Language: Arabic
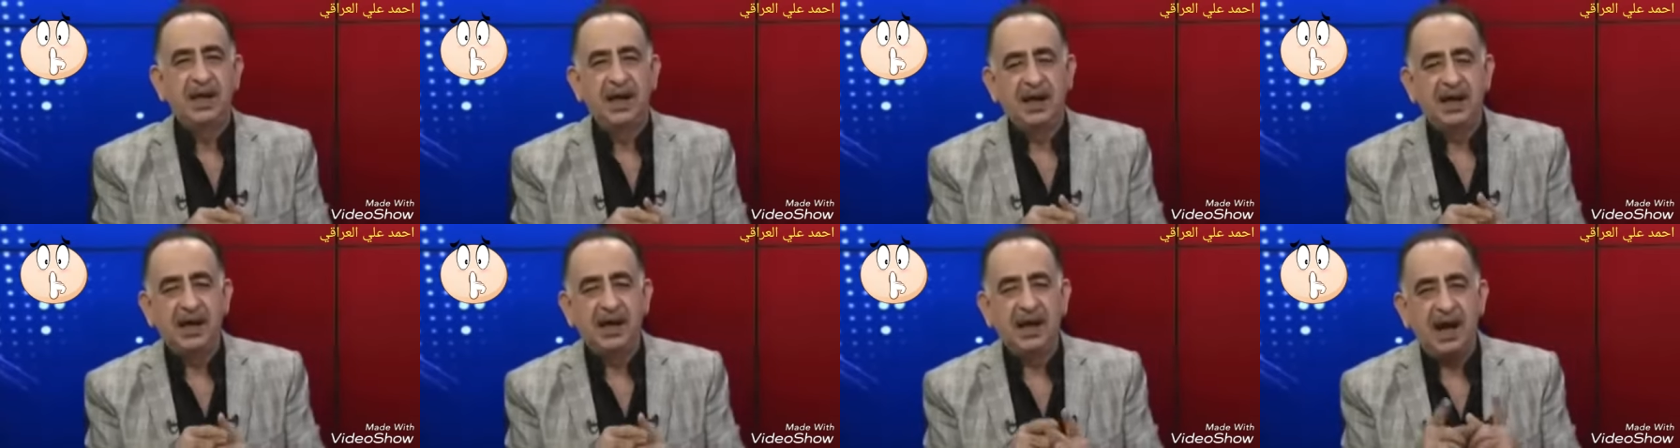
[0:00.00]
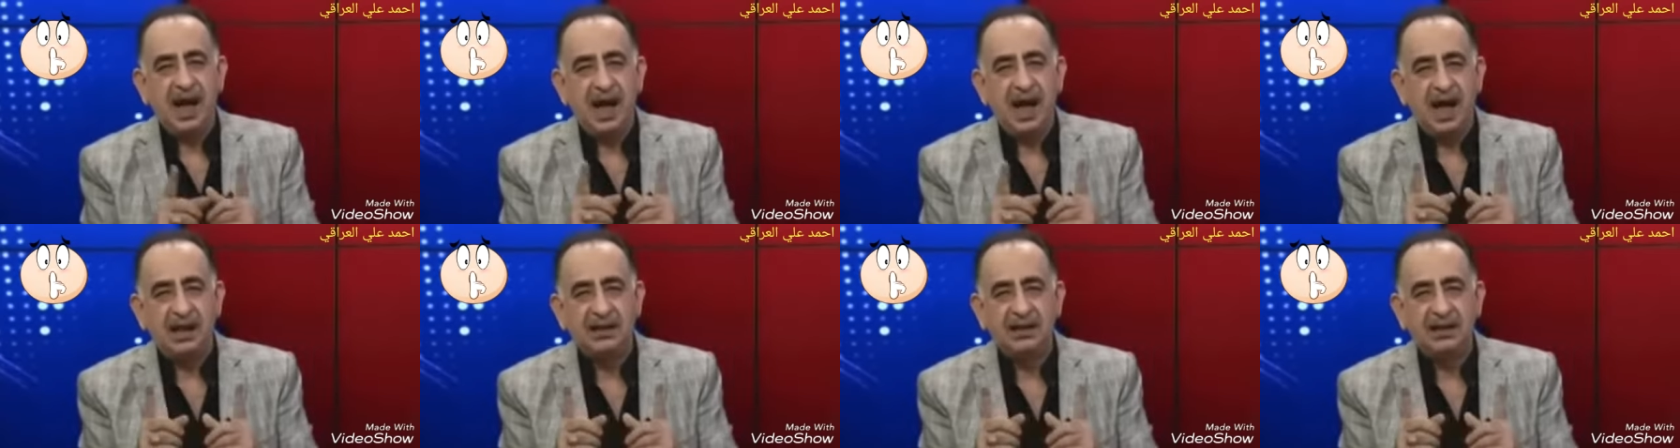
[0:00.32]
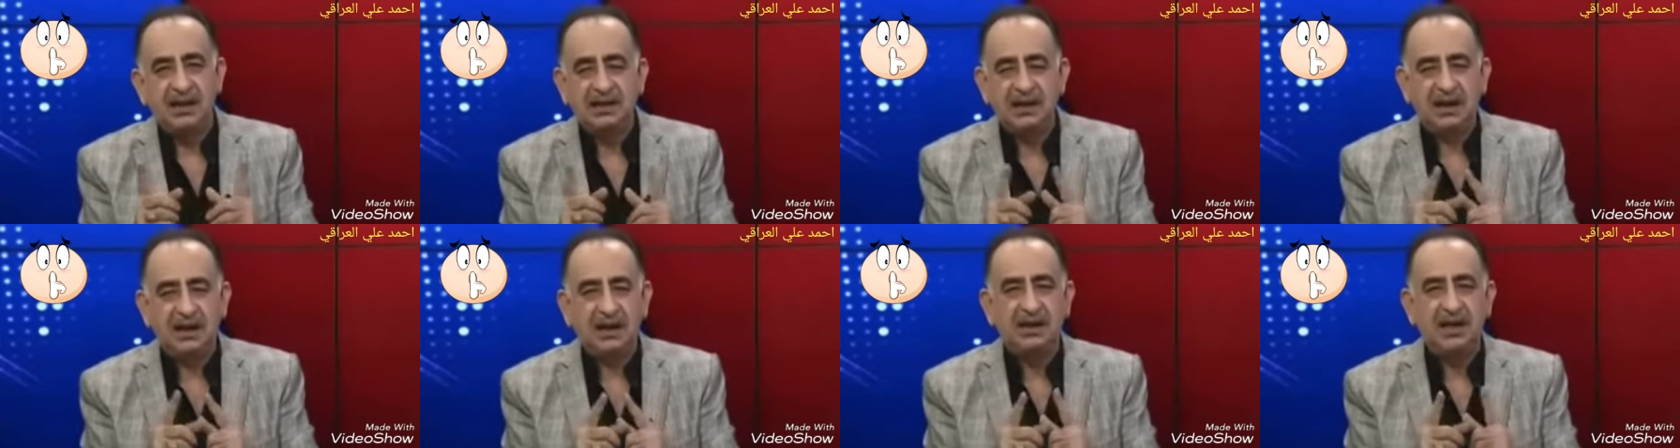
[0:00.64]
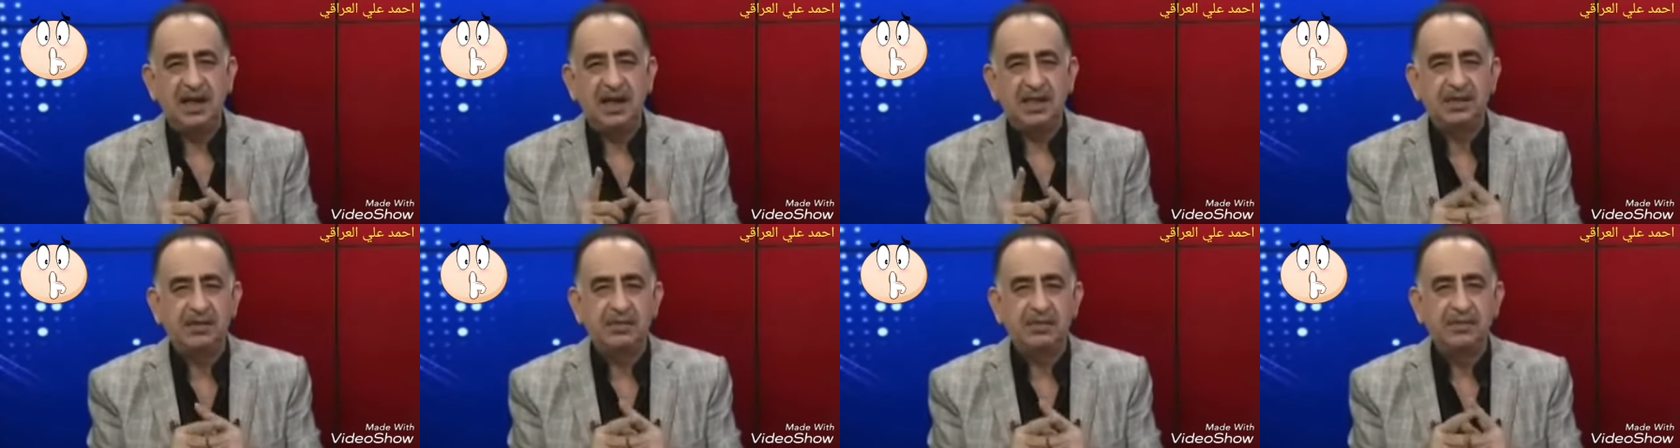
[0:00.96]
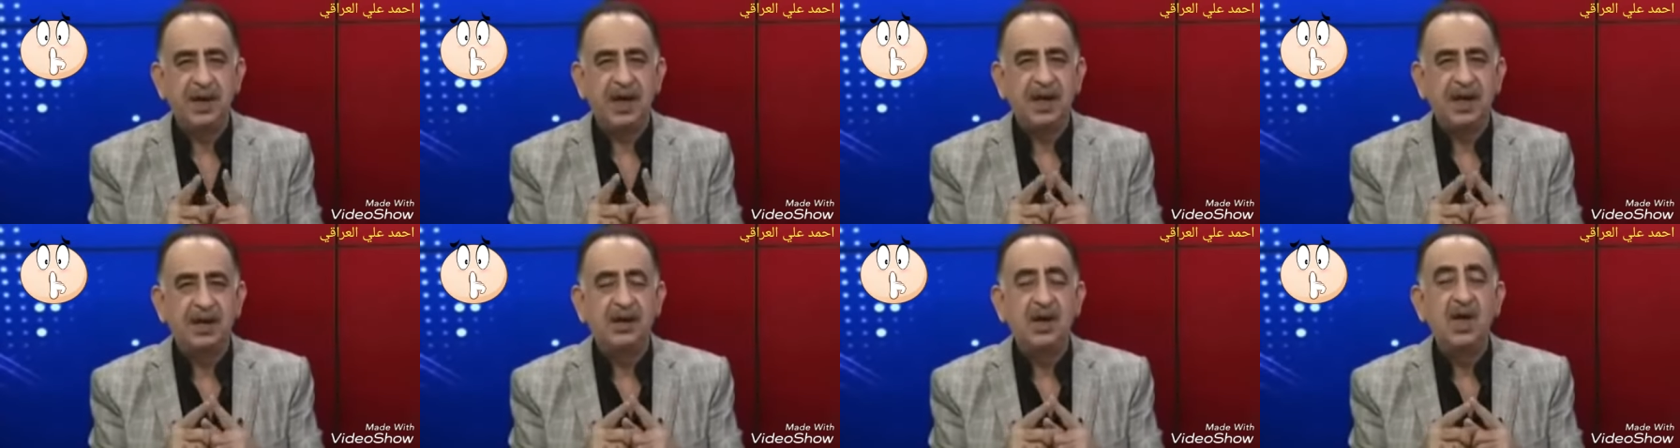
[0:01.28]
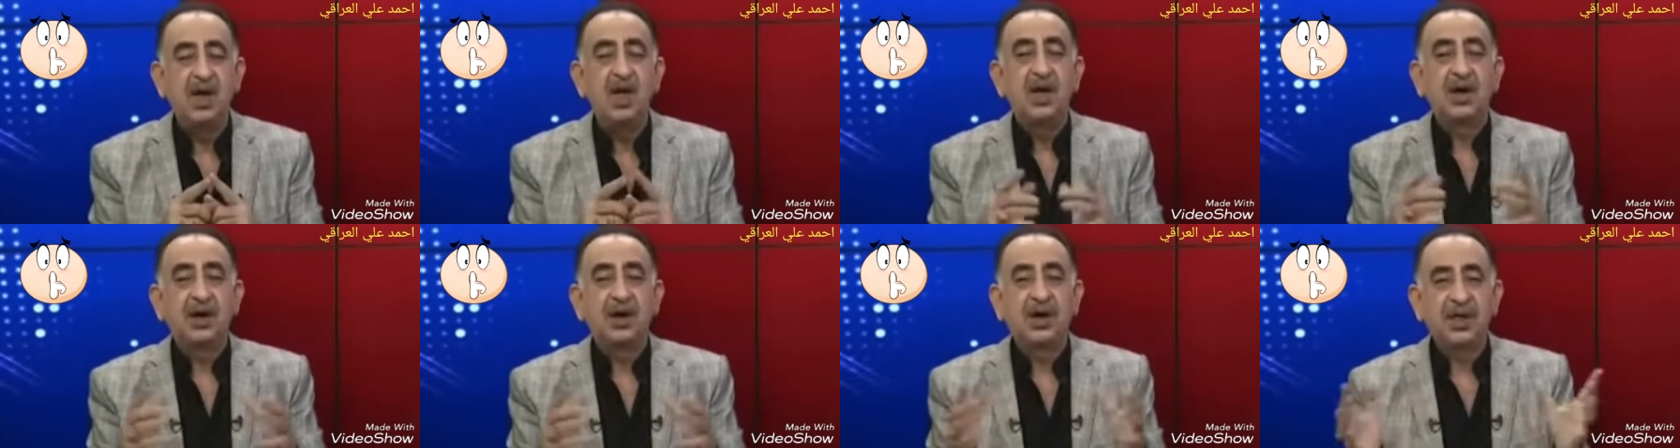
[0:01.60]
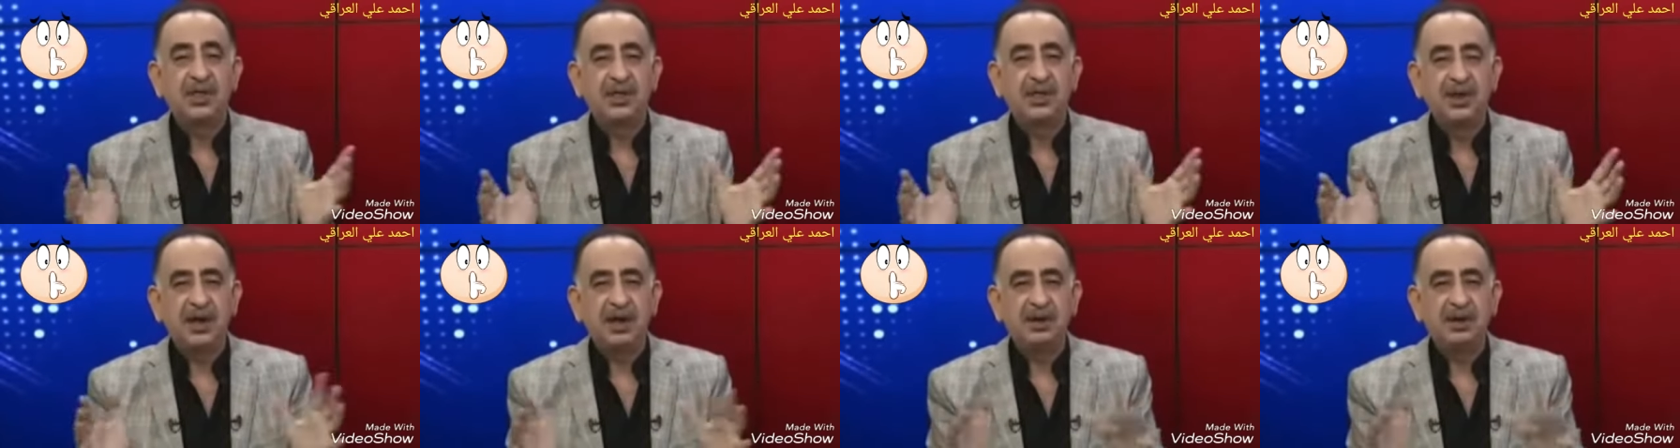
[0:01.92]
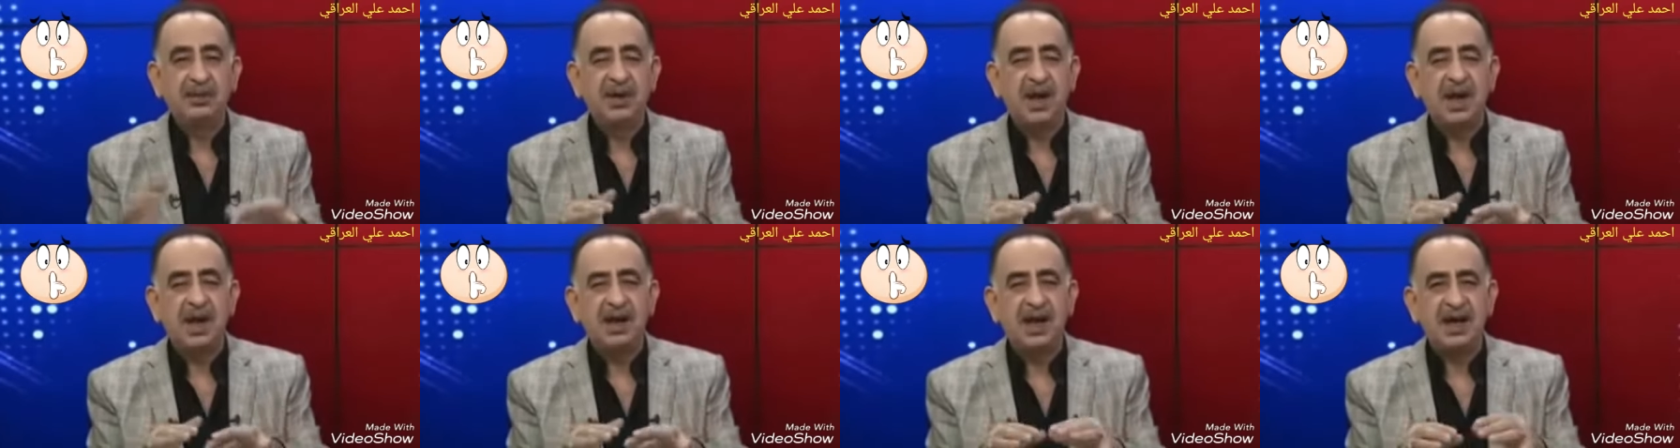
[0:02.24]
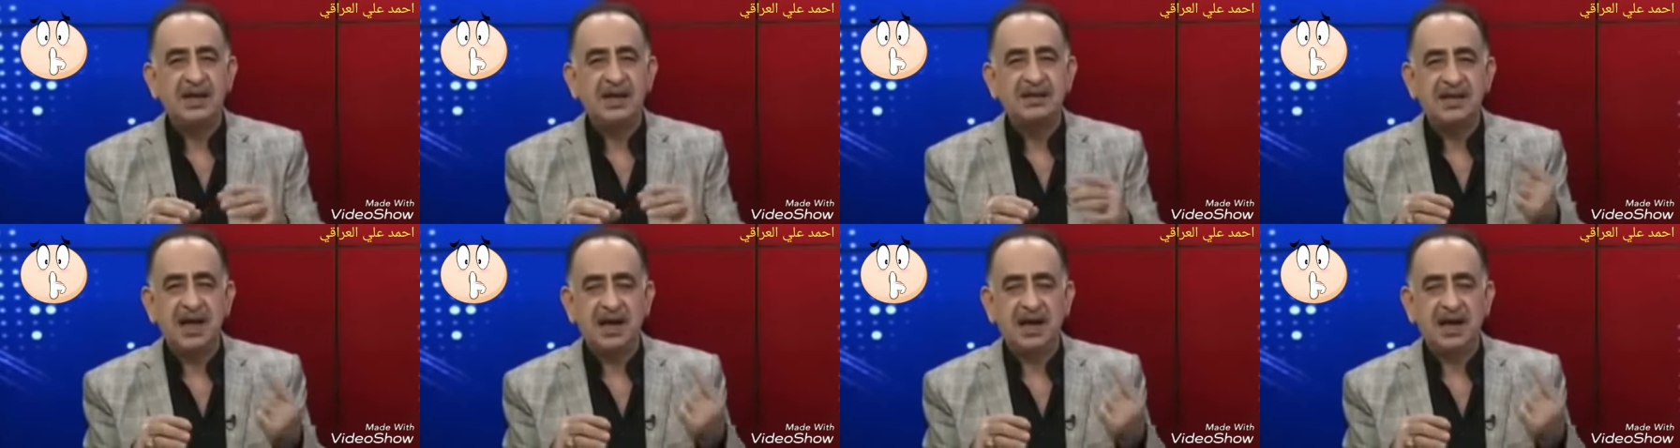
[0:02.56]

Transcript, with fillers: هي الآن تحدث بين كثير من الناس